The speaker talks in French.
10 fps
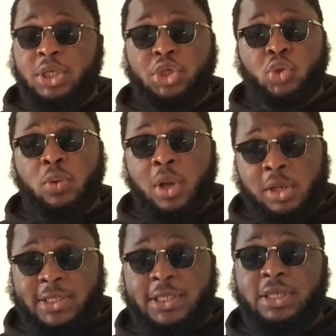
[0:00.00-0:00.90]
qui sont
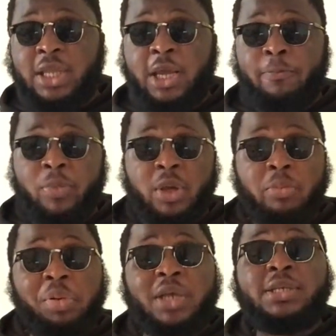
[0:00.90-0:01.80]
incités
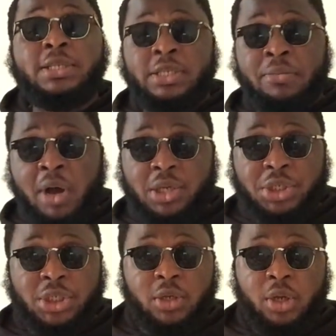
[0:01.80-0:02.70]
par ces
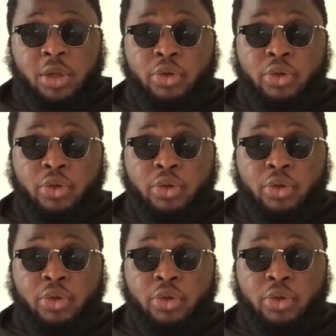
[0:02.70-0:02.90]
images